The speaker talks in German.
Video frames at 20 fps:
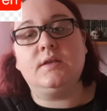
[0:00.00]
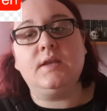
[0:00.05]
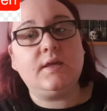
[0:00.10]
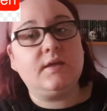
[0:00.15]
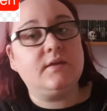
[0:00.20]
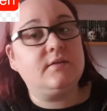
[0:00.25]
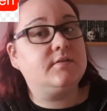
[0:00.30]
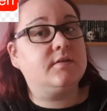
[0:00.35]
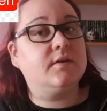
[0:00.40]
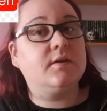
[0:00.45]

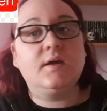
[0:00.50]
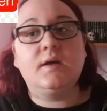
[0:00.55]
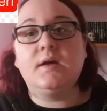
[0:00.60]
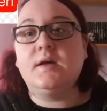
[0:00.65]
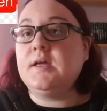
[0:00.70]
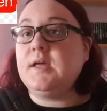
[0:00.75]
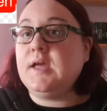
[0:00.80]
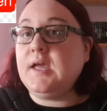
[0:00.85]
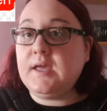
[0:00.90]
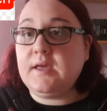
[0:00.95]
nicht.
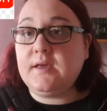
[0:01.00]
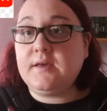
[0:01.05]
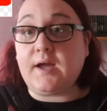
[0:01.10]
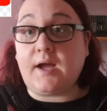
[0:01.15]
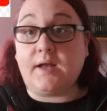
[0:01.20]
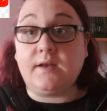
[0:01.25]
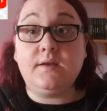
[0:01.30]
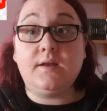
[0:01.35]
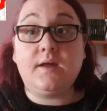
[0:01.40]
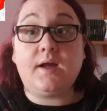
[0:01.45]
Ich
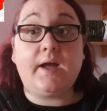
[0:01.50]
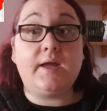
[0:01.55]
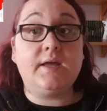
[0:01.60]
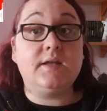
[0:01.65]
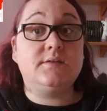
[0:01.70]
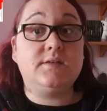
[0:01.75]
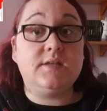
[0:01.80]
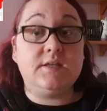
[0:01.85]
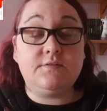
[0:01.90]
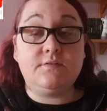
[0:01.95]
kann die Reihe
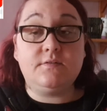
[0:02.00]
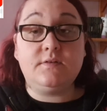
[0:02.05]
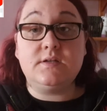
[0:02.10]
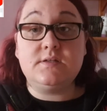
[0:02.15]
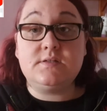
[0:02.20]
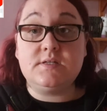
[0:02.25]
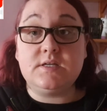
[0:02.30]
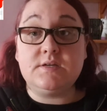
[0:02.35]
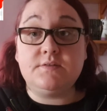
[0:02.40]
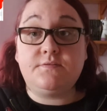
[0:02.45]

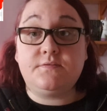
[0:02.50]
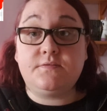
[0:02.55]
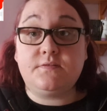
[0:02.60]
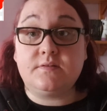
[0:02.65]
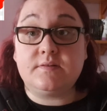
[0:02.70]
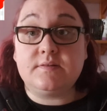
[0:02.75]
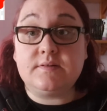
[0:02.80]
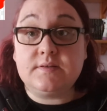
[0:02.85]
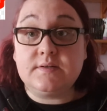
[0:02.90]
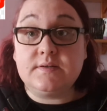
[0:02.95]
definitiv
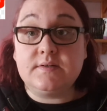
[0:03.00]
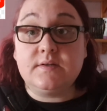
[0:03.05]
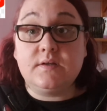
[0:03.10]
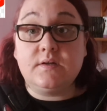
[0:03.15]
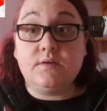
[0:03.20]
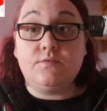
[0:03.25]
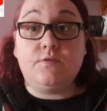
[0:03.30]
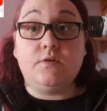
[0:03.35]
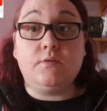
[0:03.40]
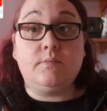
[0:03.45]

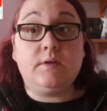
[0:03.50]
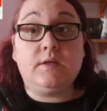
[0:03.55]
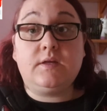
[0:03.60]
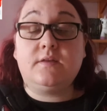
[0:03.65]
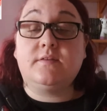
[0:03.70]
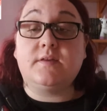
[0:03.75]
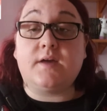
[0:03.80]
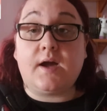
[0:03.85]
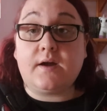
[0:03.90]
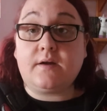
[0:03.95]
für
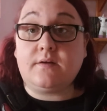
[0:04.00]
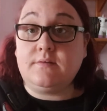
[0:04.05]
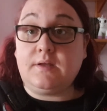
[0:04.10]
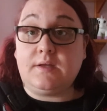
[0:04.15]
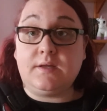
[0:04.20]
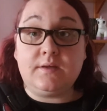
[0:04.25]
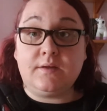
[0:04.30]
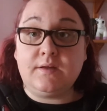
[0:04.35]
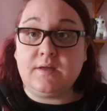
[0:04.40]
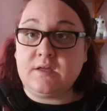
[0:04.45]
mich sagen,
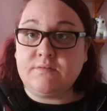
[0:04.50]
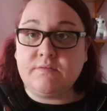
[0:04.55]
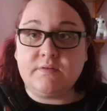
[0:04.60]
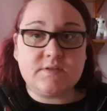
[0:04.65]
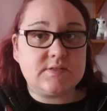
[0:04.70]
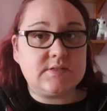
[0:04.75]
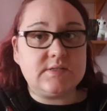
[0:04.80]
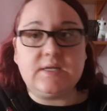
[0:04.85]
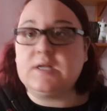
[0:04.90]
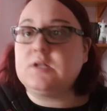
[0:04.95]
nee, ich
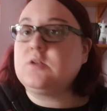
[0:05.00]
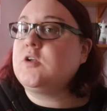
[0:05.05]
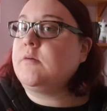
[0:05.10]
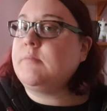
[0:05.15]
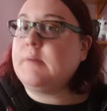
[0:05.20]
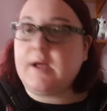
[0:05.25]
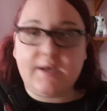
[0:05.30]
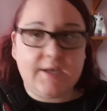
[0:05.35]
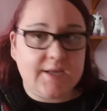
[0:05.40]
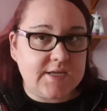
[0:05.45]
würde es nicht
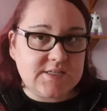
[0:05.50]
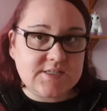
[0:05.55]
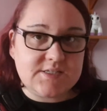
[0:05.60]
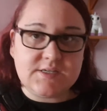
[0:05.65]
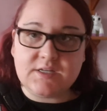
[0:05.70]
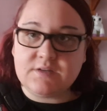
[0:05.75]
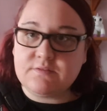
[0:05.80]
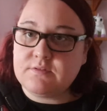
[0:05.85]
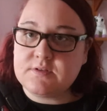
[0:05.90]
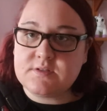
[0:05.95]
nochmal lesen,
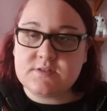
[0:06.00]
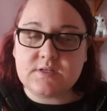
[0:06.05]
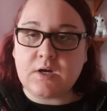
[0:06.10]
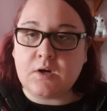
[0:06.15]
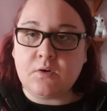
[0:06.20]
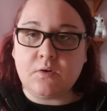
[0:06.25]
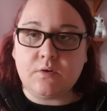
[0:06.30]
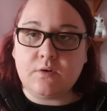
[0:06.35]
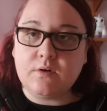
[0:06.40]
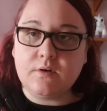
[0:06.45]
ich würde es
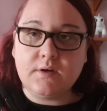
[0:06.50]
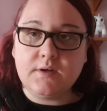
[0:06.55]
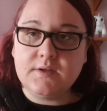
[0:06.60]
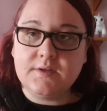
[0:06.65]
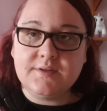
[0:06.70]
auch